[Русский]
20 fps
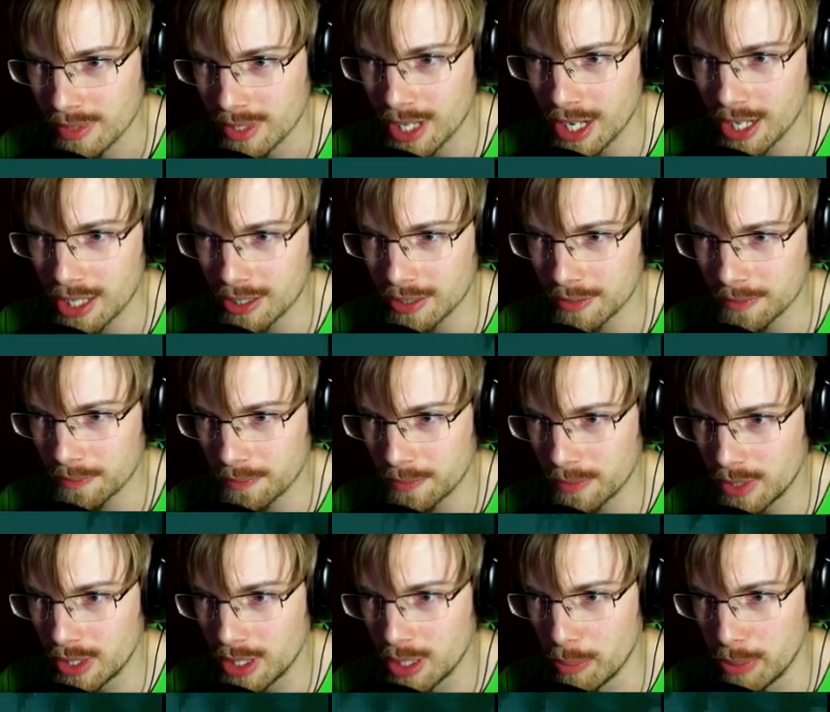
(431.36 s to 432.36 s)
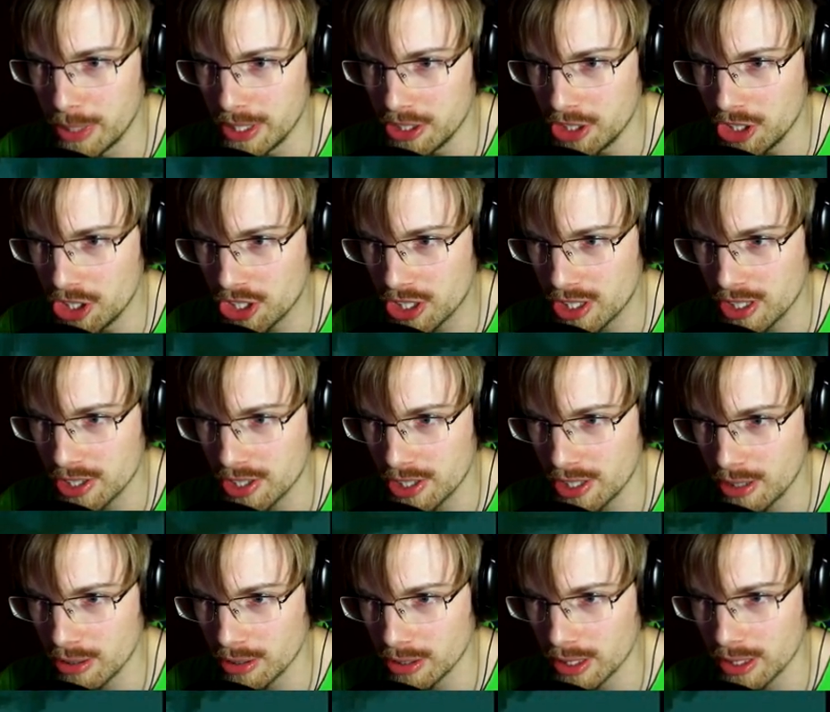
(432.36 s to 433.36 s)
Как гоблинички
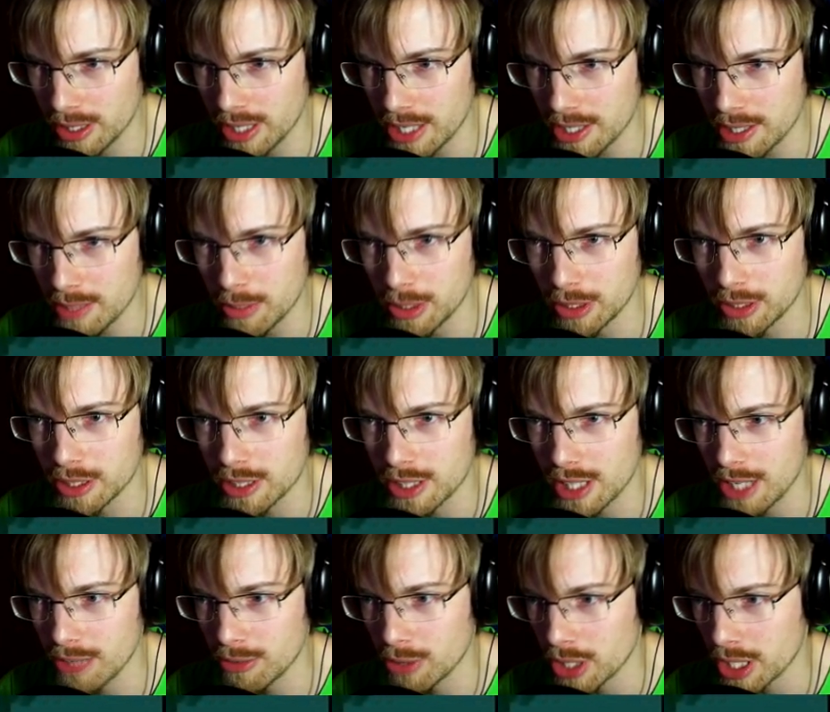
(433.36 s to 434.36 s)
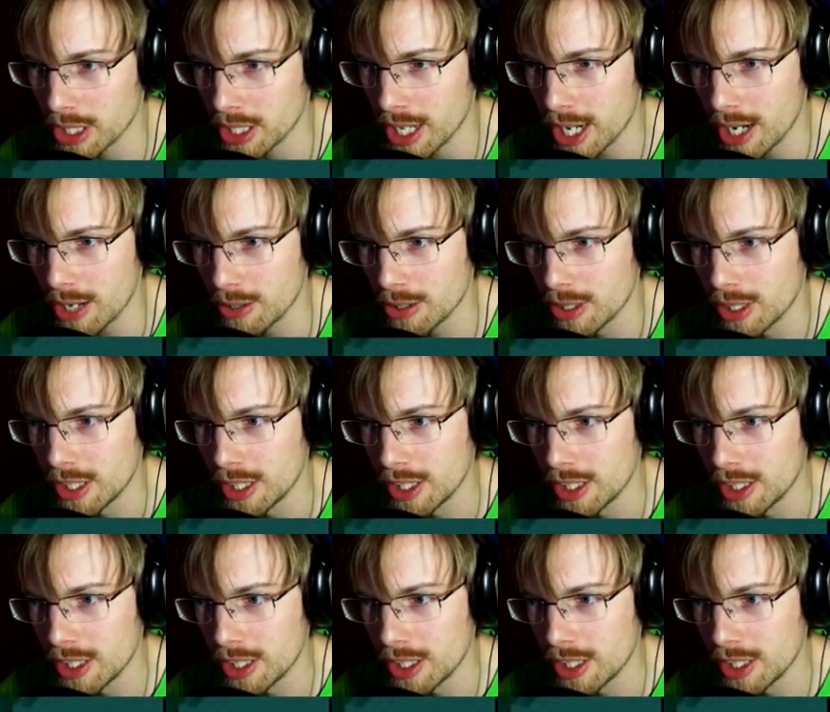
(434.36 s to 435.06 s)
зеленые. Я забыл, за кого я играю.